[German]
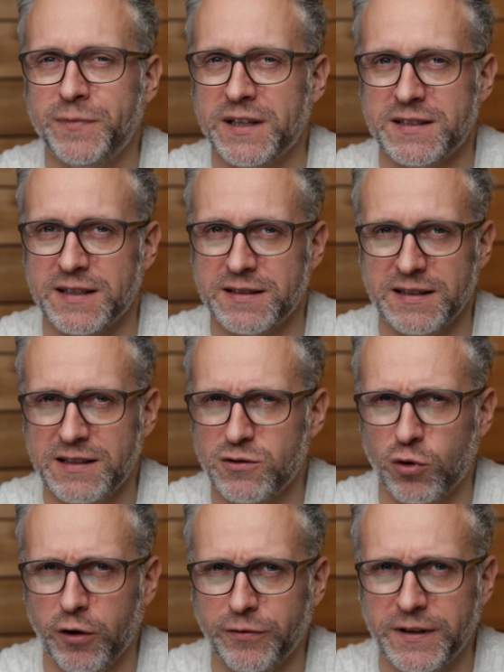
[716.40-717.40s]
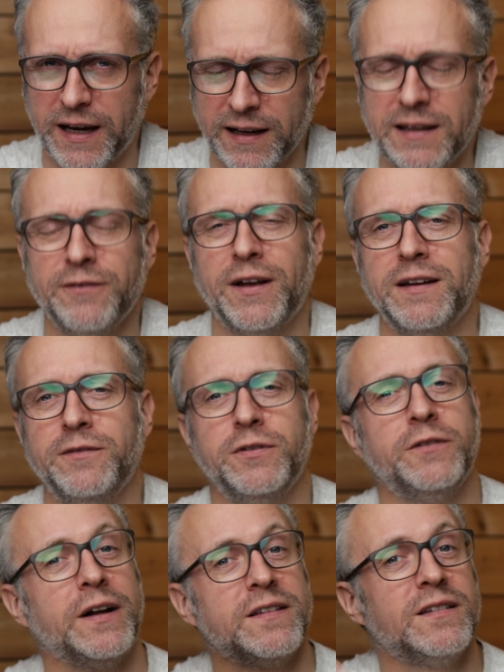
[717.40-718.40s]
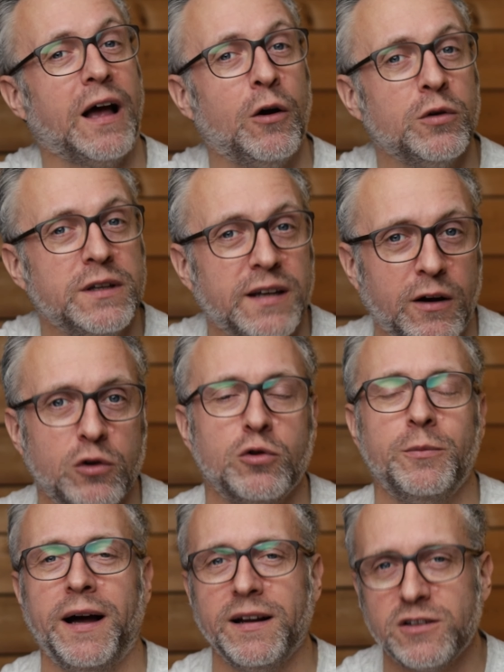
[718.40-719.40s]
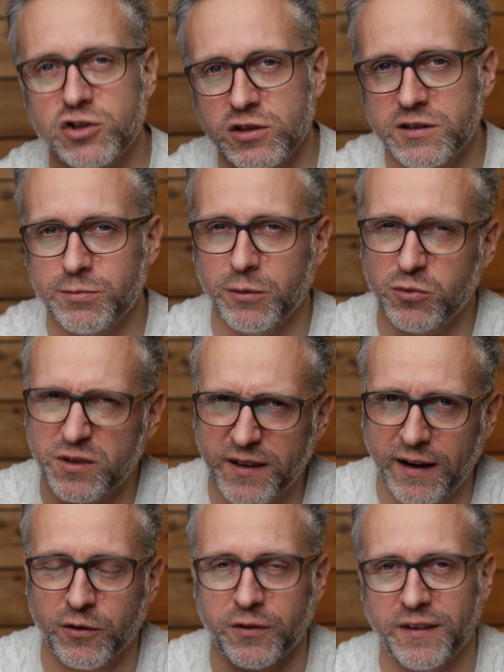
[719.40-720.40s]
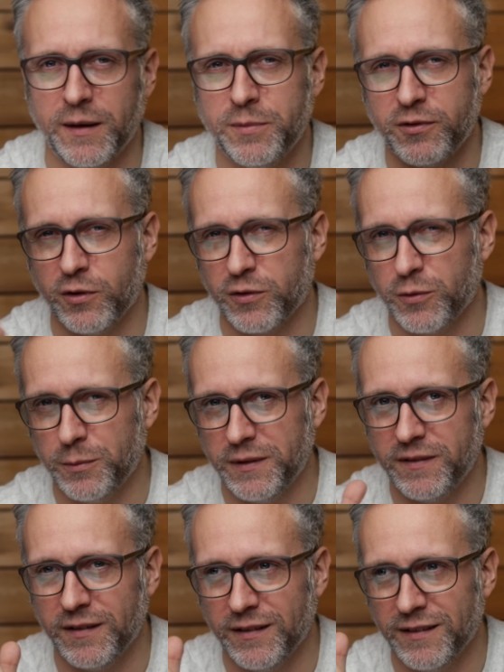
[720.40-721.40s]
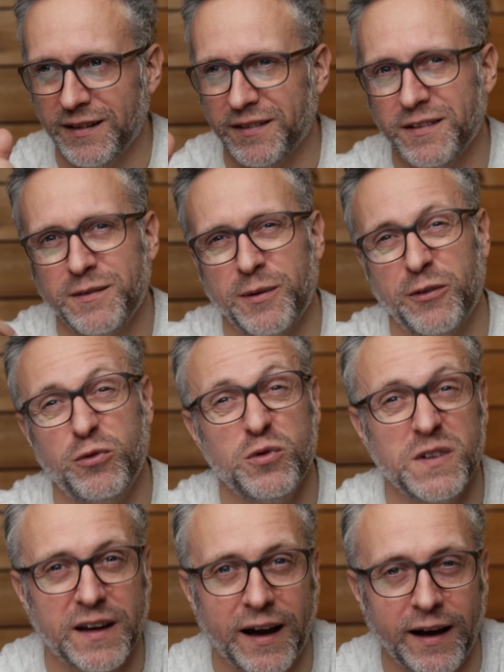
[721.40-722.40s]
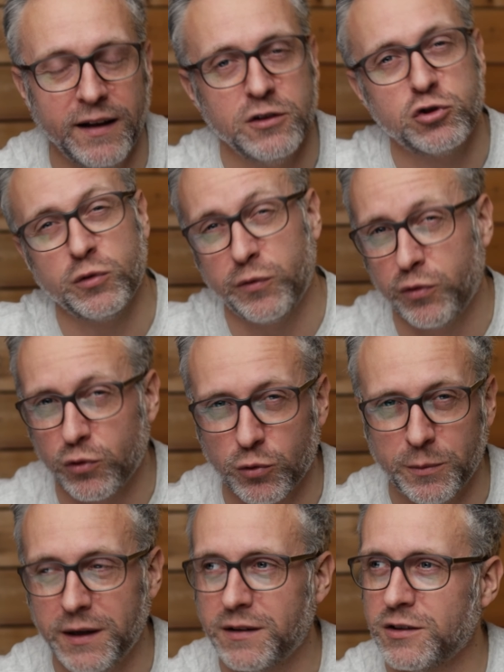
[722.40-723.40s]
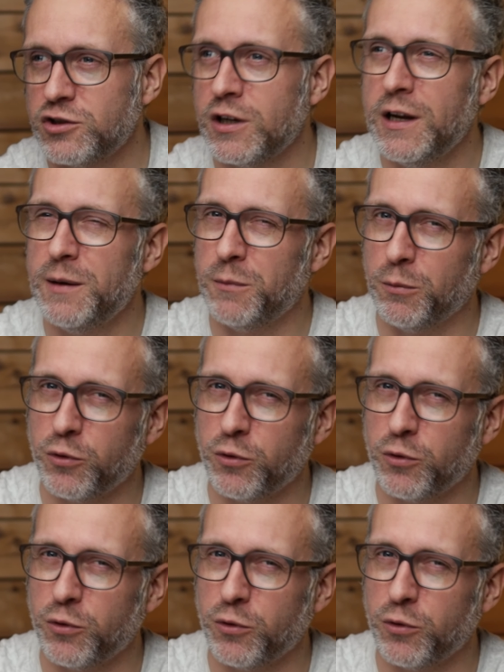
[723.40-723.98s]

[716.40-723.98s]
dass das nicht so häufig angewendet wird, weil es auch nicht automatisch ist. Man muss da also selbst noch so ein bisschen, das ist zwar physikalisch und photometrisch, man